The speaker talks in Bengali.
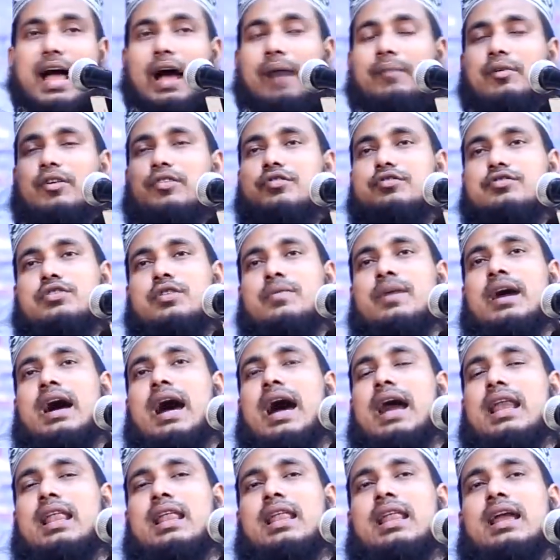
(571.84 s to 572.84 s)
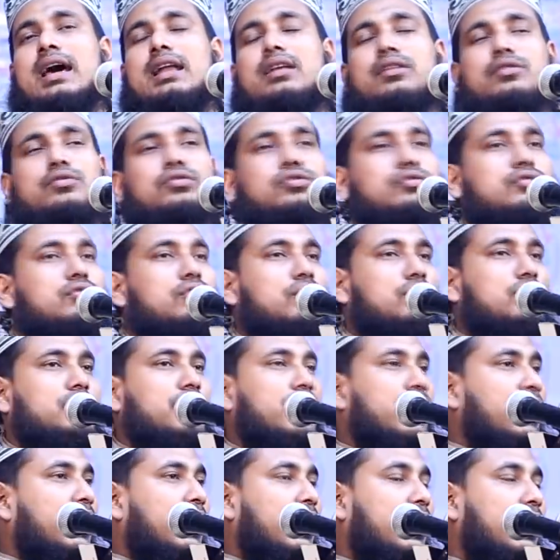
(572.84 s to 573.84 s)
এমন সময় আল্লাহর
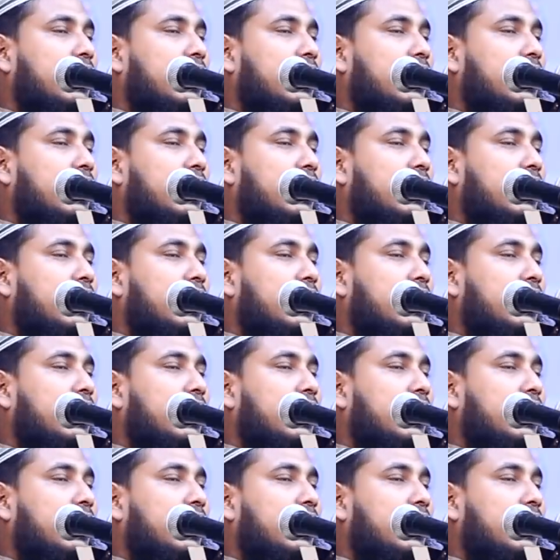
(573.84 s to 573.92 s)
কুদরুতে